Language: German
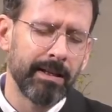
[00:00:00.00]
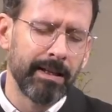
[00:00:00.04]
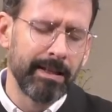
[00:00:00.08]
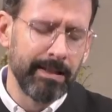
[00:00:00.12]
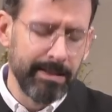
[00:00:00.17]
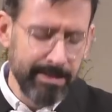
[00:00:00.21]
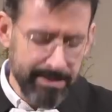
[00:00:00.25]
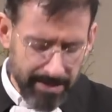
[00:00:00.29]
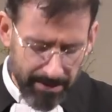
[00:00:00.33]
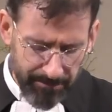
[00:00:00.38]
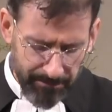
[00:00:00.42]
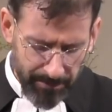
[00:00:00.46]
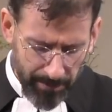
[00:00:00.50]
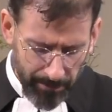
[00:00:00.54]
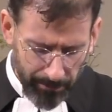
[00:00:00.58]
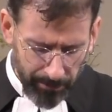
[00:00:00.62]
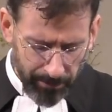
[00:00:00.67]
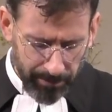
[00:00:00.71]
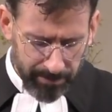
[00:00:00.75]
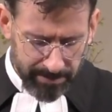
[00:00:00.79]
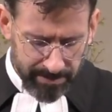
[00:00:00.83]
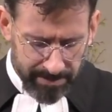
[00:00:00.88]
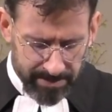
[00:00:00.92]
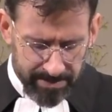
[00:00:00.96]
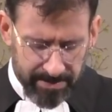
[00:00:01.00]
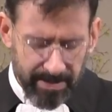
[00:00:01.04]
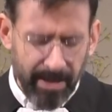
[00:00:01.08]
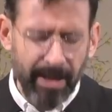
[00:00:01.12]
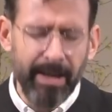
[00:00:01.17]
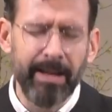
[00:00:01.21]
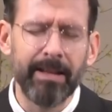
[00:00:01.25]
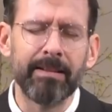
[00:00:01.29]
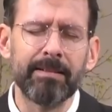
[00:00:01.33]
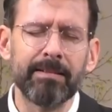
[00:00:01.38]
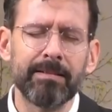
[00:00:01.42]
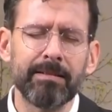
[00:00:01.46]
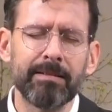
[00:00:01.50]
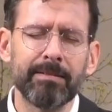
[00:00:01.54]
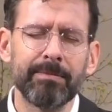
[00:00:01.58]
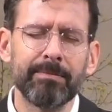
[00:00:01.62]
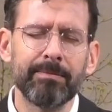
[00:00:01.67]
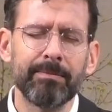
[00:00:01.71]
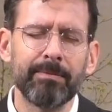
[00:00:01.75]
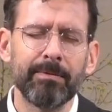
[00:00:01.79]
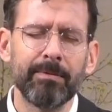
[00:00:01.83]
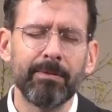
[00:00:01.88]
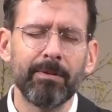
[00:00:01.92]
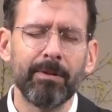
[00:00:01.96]
in dieser verrückten Zeit,
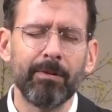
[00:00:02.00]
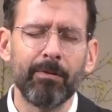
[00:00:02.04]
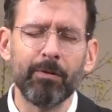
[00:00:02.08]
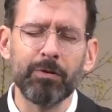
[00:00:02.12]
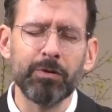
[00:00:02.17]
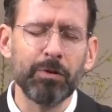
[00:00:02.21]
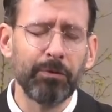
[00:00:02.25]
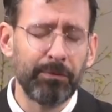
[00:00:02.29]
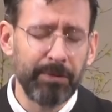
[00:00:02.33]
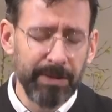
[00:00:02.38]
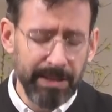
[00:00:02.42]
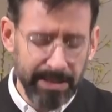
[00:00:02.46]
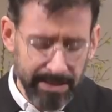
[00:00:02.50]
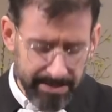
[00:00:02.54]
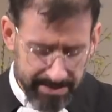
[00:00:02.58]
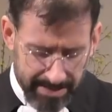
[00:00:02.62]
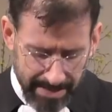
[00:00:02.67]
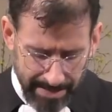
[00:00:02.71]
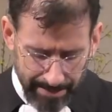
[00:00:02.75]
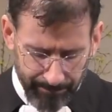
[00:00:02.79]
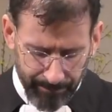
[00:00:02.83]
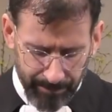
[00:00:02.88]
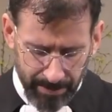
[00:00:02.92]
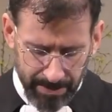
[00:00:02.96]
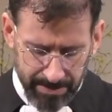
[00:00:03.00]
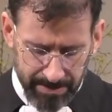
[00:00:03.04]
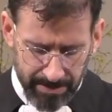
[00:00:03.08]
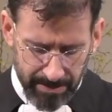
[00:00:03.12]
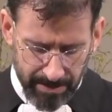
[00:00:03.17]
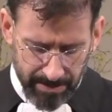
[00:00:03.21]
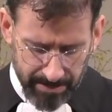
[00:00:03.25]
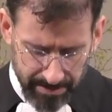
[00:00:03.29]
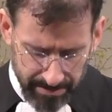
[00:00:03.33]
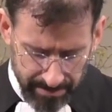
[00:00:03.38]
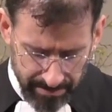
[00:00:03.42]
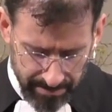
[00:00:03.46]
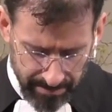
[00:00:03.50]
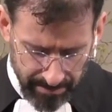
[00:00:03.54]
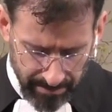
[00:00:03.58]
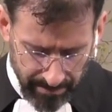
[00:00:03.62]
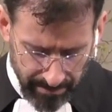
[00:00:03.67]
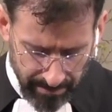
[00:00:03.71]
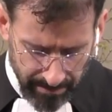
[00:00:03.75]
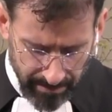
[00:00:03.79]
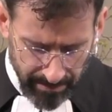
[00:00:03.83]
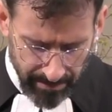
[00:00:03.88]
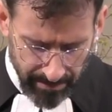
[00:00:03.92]
wo so vieles anders ist